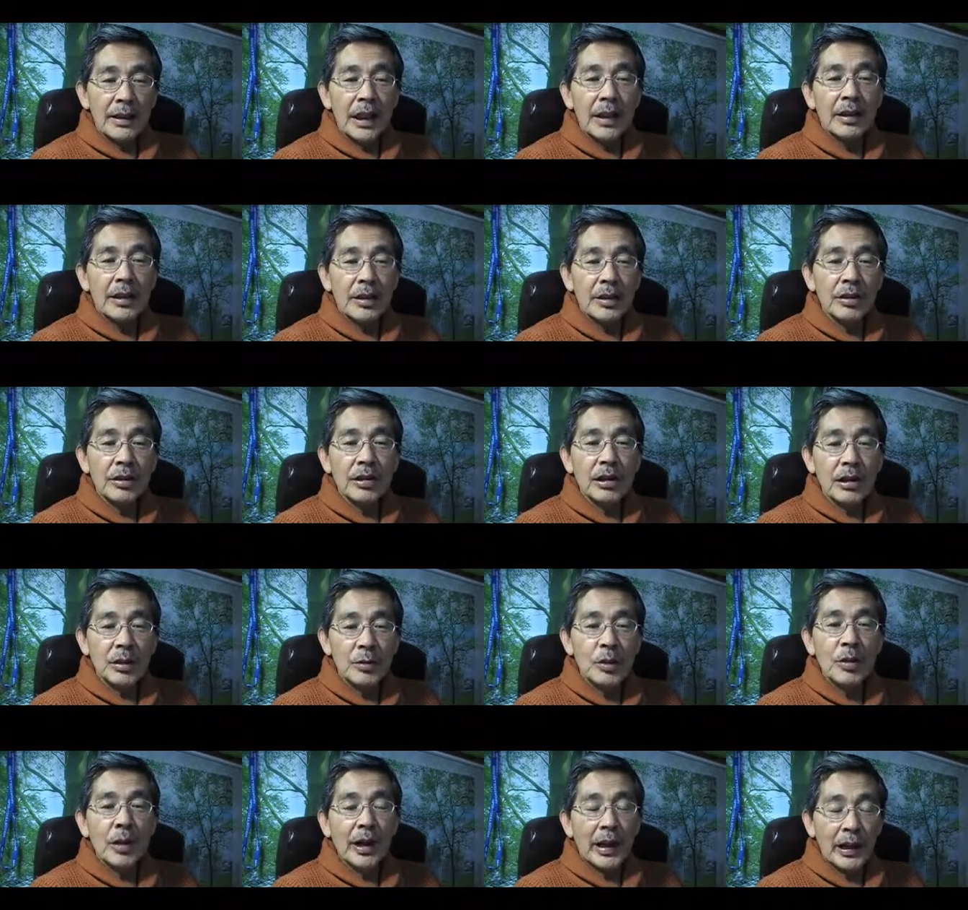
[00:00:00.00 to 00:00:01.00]
病んでるというふう
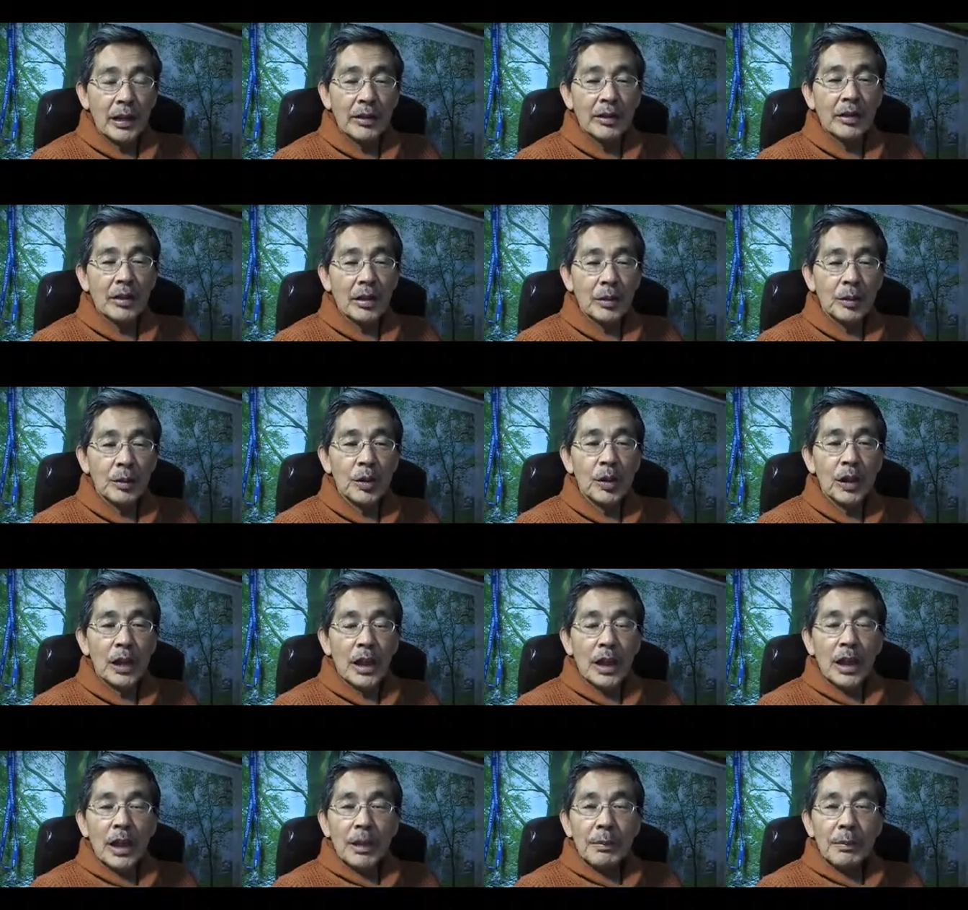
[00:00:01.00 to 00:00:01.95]
に見るわけですけども、